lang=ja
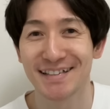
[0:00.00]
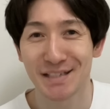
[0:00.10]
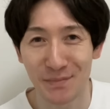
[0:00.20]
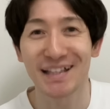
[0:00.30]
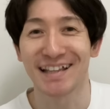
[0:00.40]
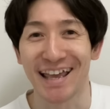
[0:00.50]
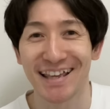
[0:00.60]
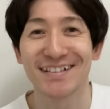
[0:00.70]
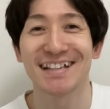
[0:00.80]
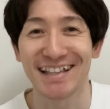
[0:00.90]
じゃあまたね、
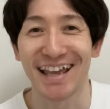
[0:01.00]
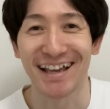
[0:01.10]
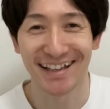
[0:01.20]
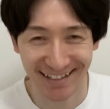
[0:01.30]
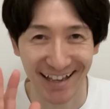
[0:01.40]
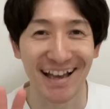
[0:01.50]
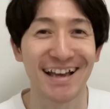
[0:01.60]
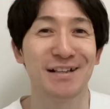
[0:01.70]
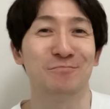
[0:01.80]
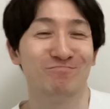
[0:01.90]
気をつけて。はーい。